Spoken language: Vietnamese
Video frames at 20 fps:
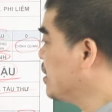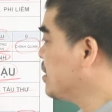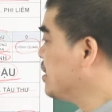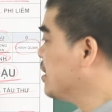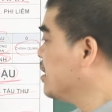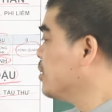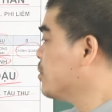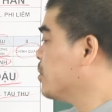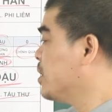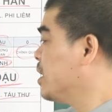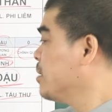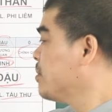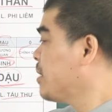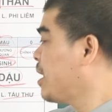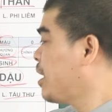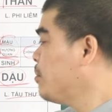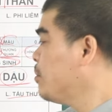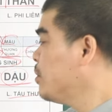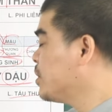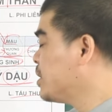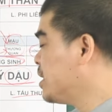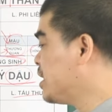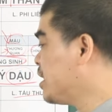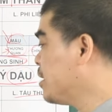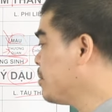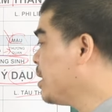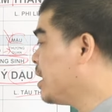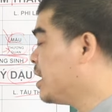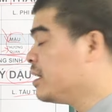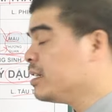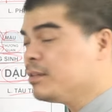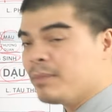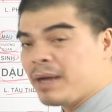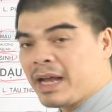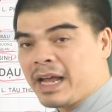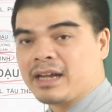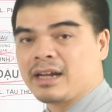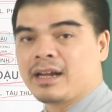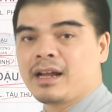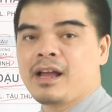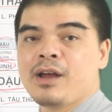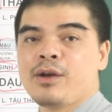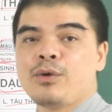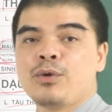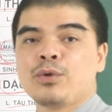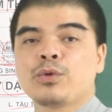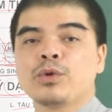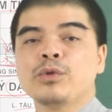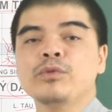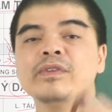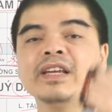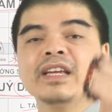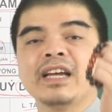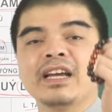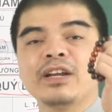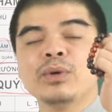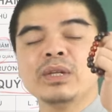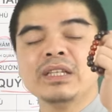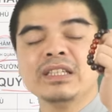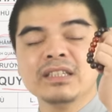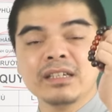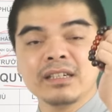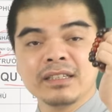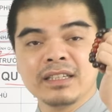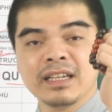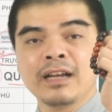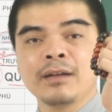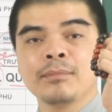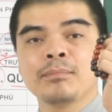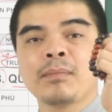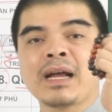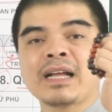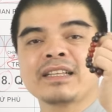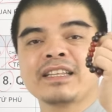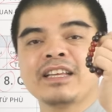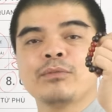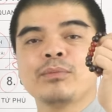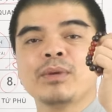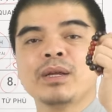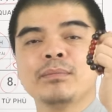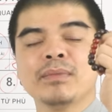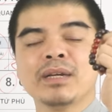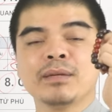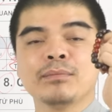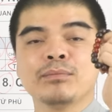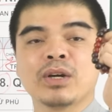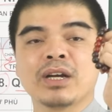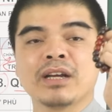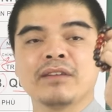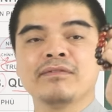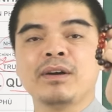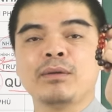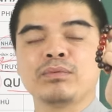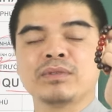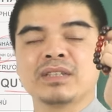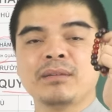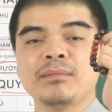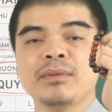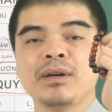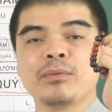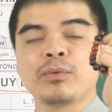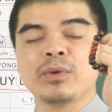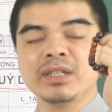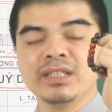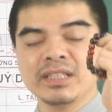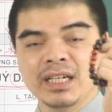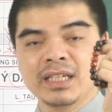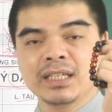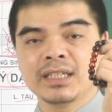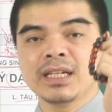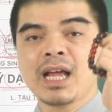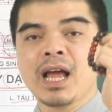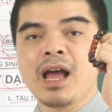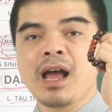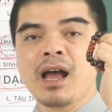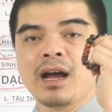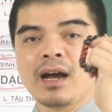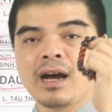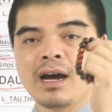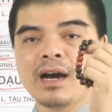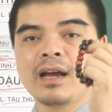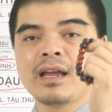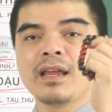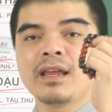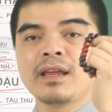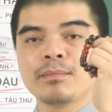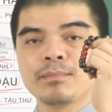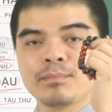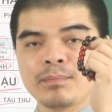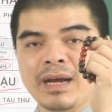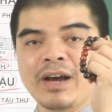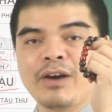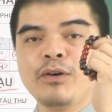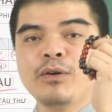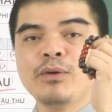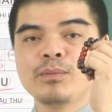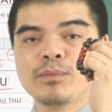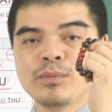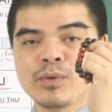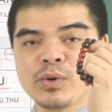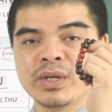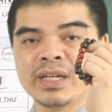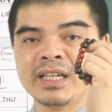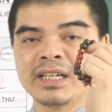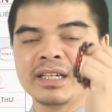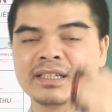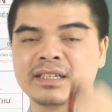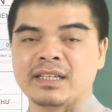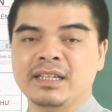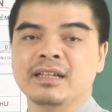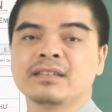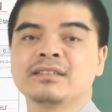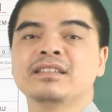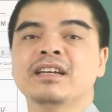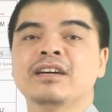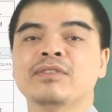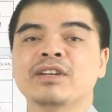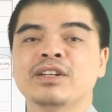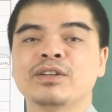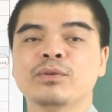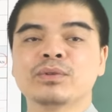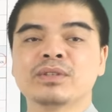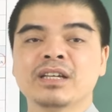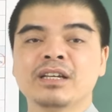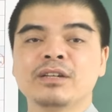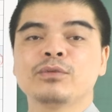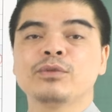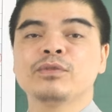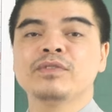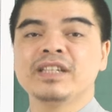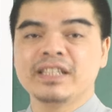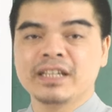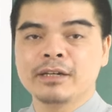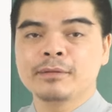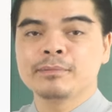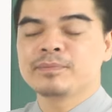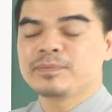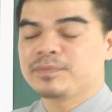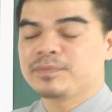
những người tuổi Đinh Mão 1987 nữ mạng, quý vị hãy luôn nhớ nhé, mang theo bên mình một cái vòng tam hợp quý nhân Hợi, Mão, Mùi để được trợ vận hộ thân quý vị nhé.